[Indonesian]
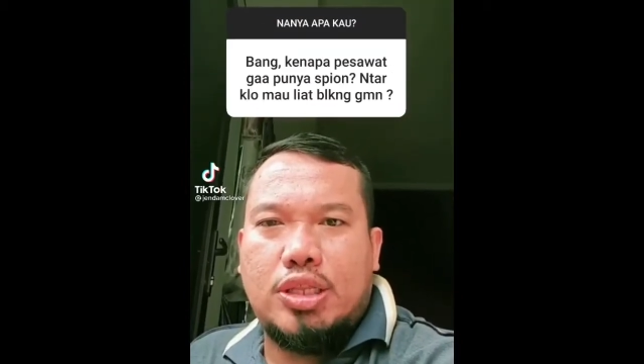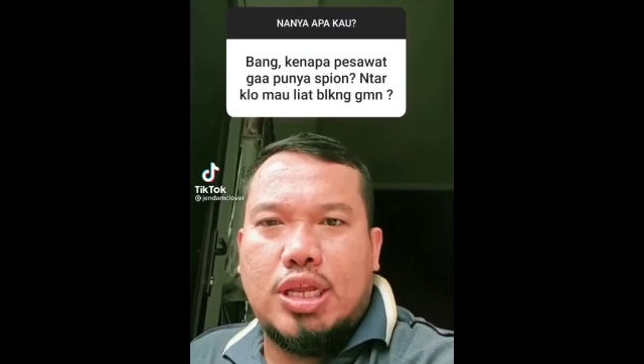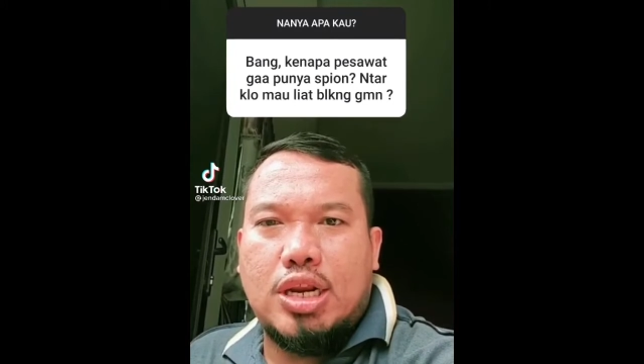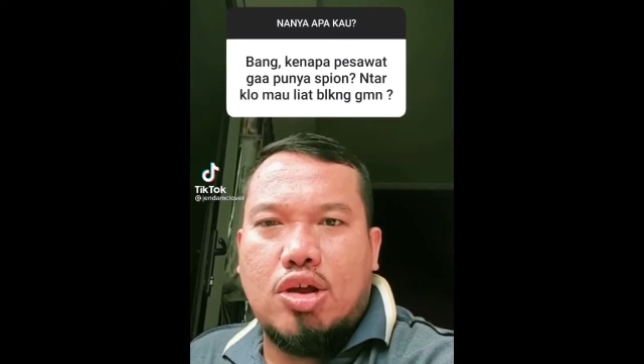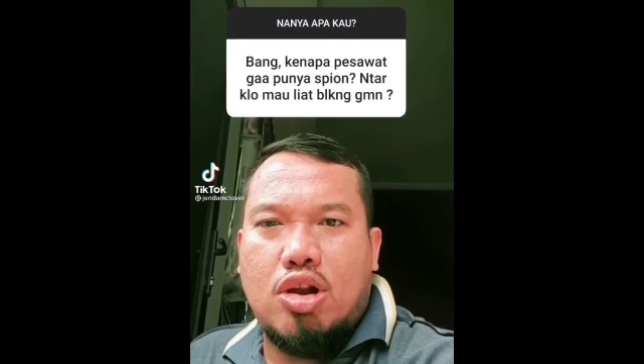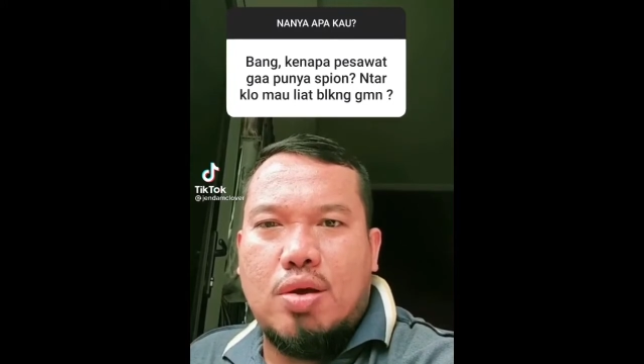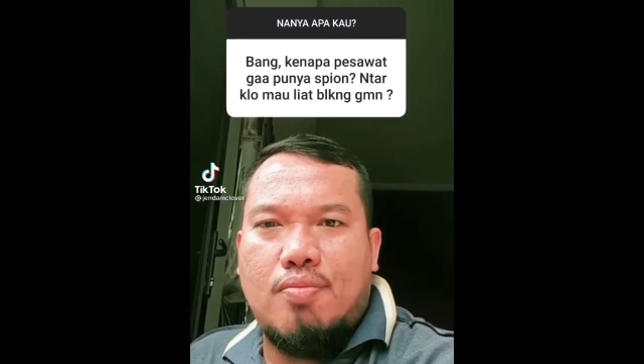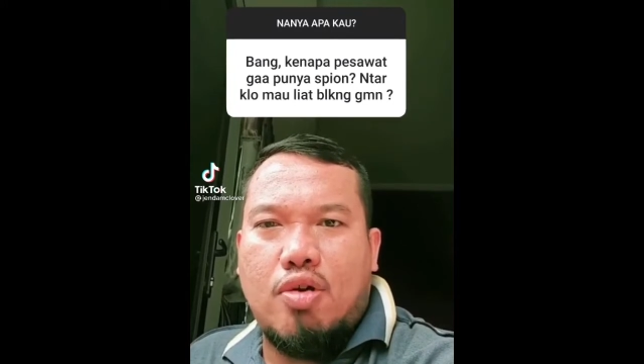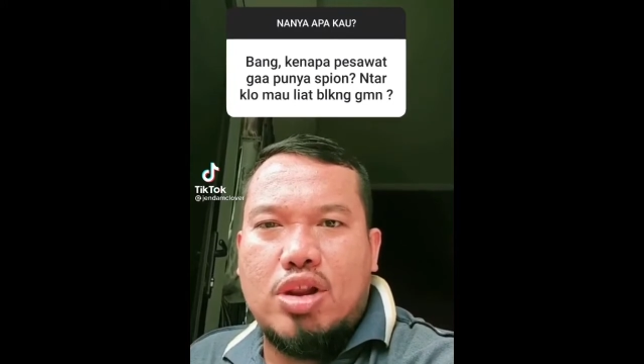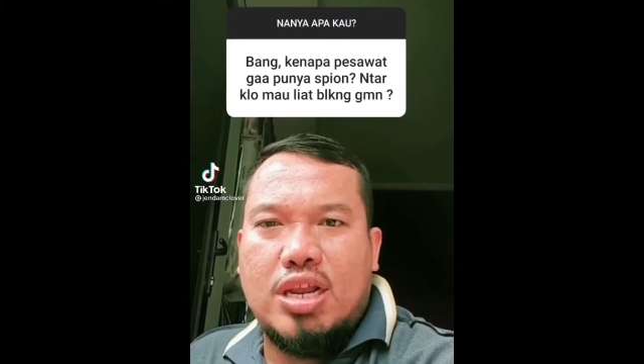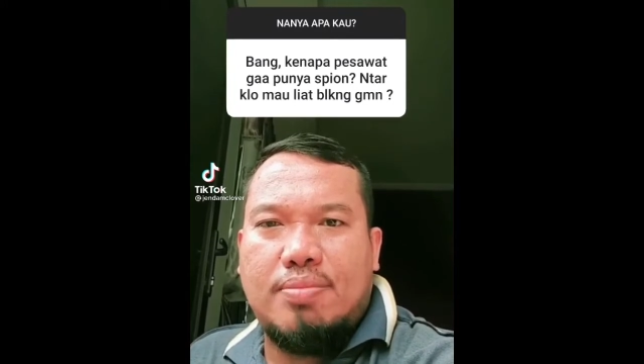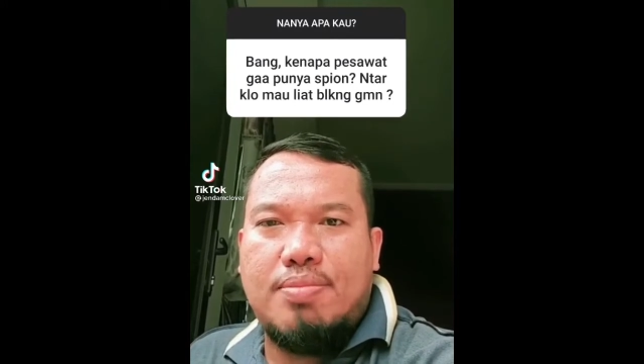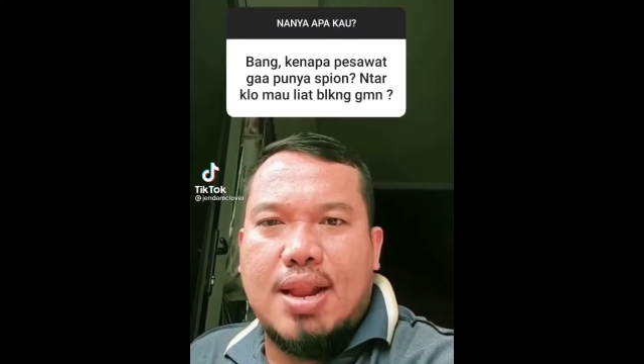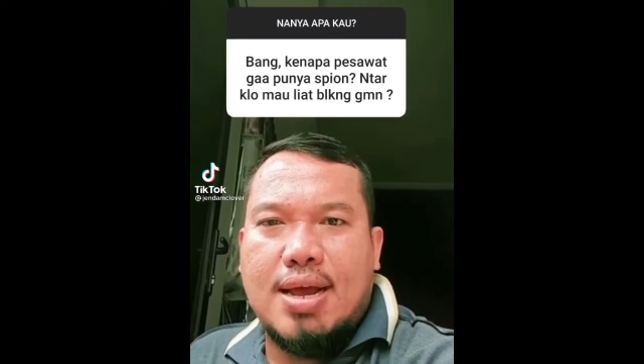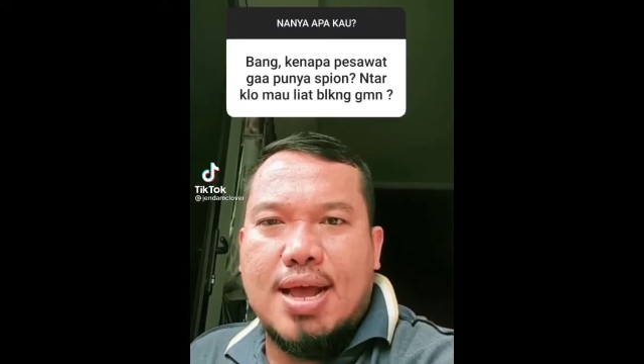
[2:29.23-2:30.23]
Ntar kalau mau
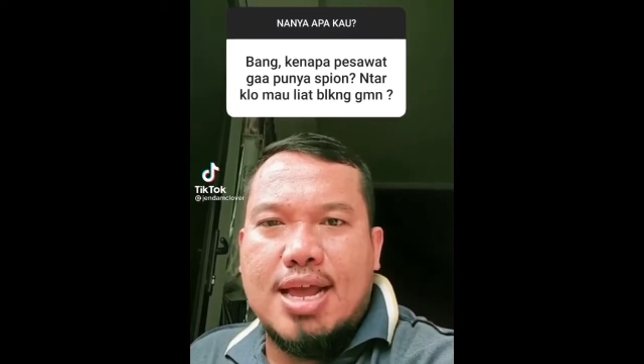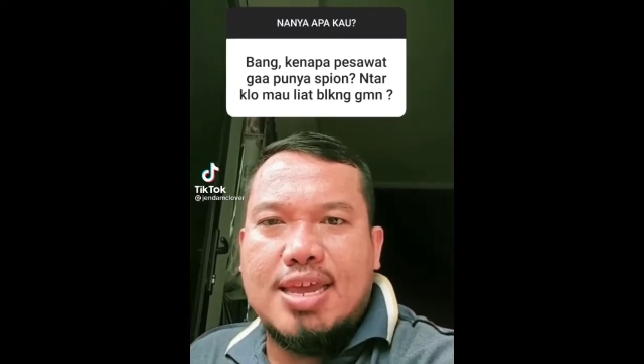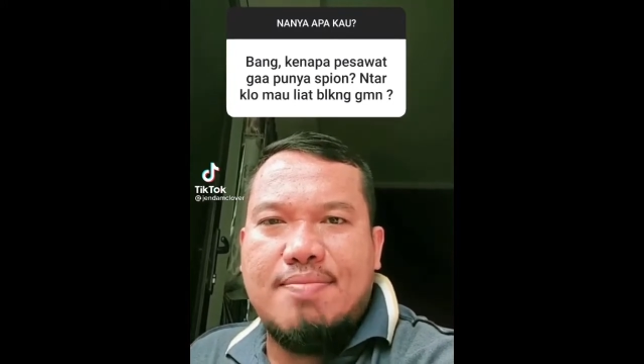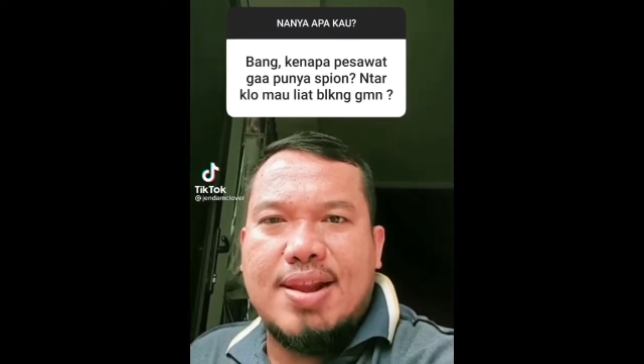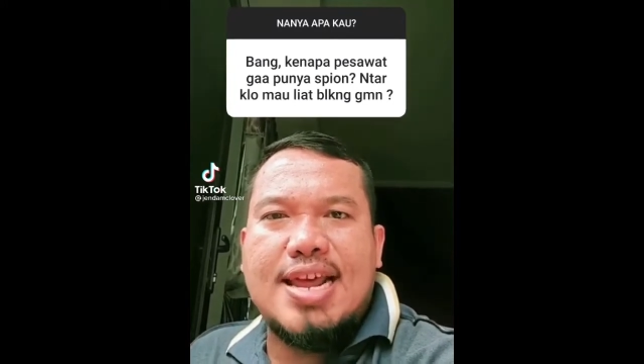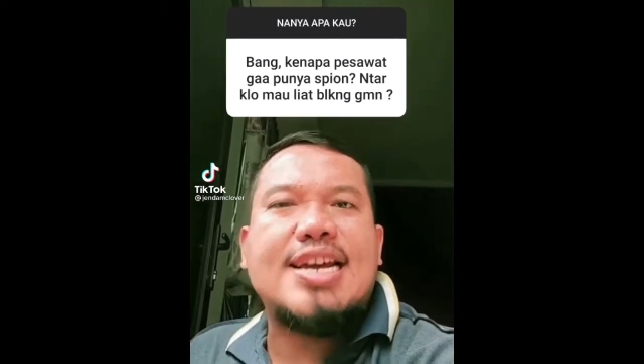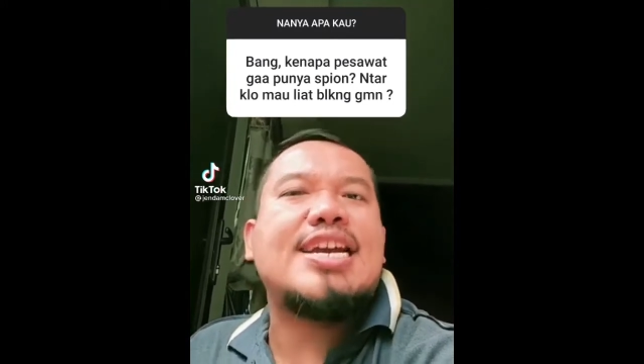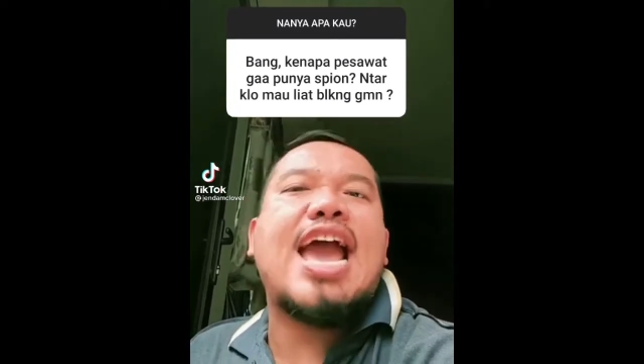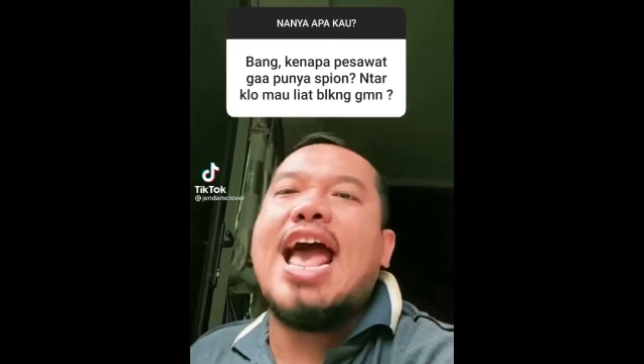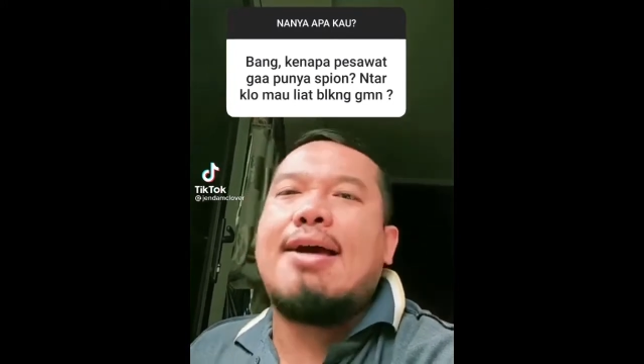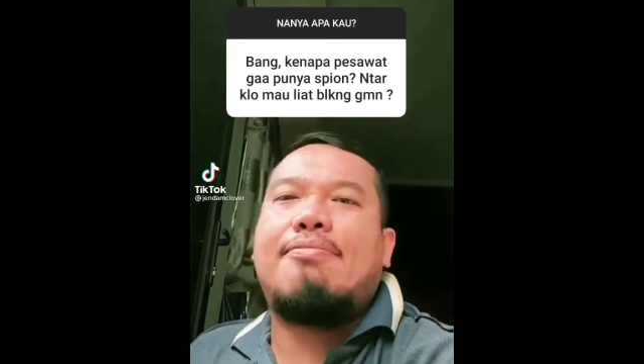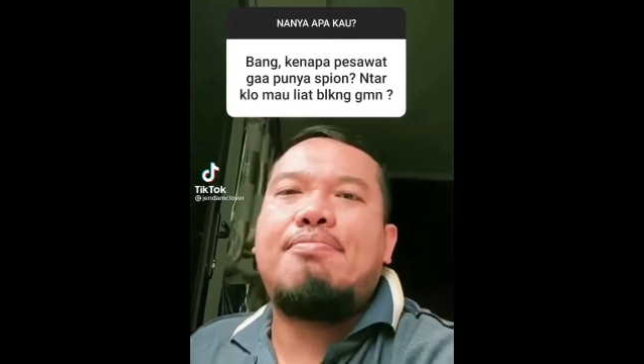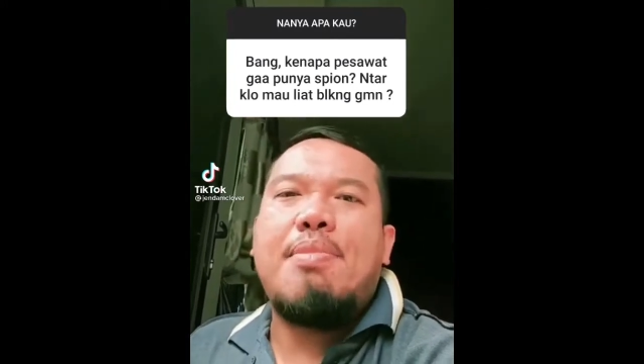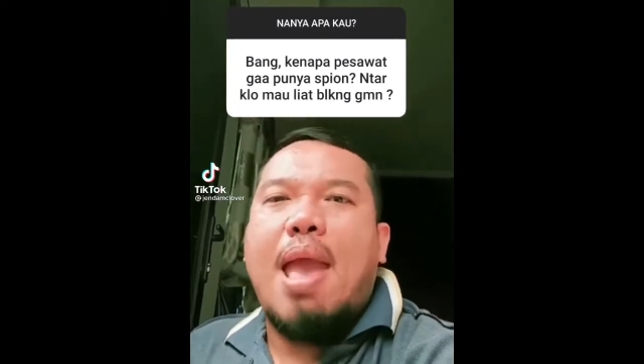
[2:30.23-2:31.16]
lihat belakang gimana? Enggak!